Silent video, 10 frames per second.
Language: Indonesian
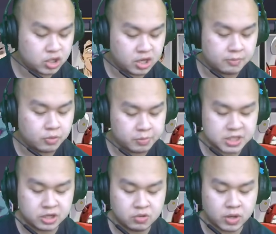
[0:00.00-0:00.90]
35
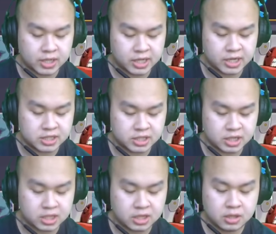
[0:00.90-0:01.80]
jadi gua ratain aja
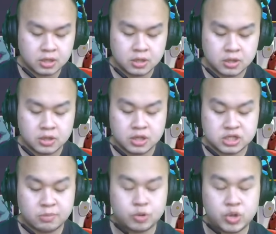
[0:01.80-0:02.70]
nanti.
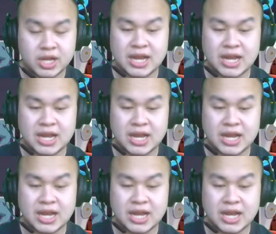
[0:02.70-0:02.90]
Sebetulnya